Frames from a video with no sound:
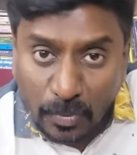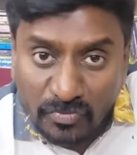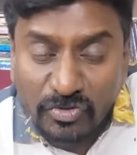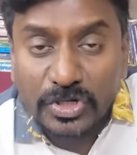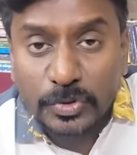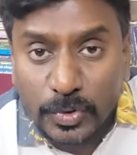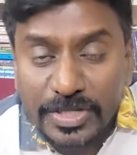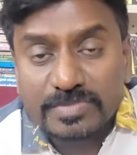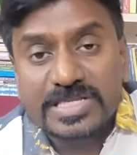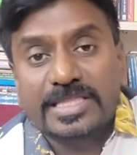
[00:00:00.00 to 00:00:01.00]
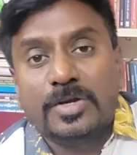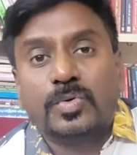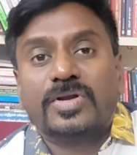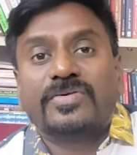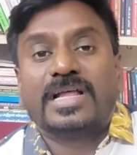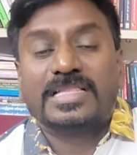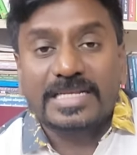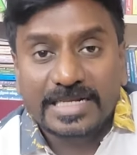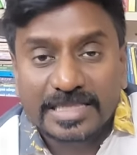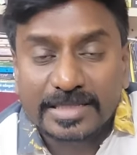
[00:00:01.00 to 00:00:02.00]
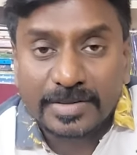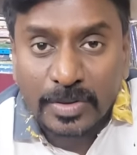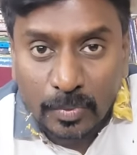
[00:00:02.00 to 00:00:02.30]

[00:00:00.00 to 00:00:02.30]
ஒவ்வொரு நொடியும் செதுக்கி கொண்டவர் அதிலிருந்து